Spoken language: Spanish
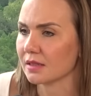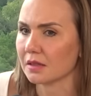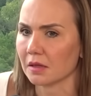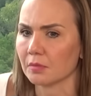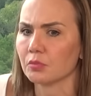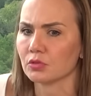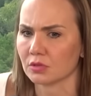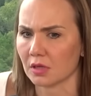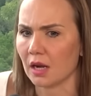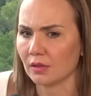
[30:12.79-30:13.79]
Y dije, pues
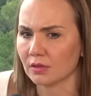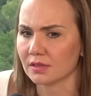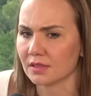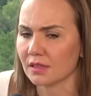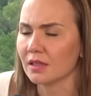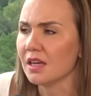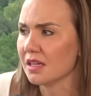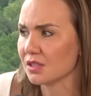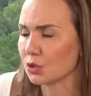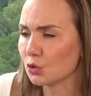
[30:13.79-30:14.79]
claro que sí.
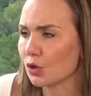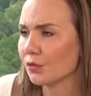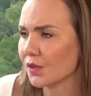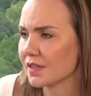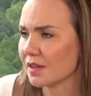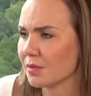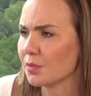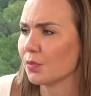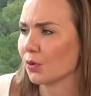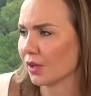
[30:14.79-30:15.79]
Si tú confías en mí,
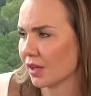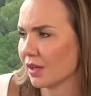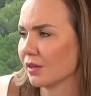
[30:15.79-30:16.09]
¿por qué,